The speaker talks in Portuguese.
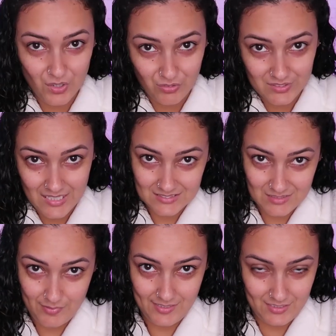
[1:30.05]
eu vou dar essa
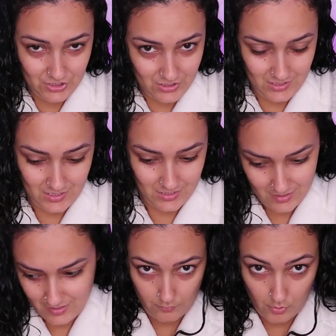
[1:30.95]
separadinha aqui.
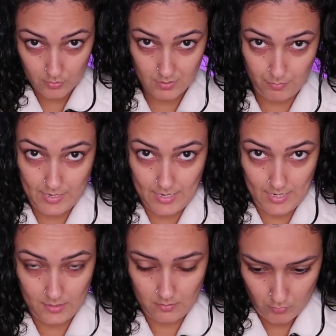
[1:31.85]
Vou separar
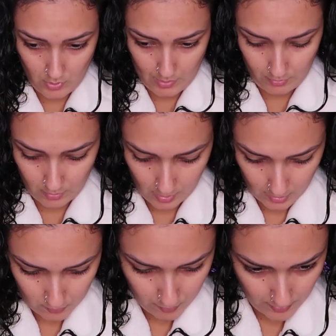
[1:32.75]
então meu cabelo agora no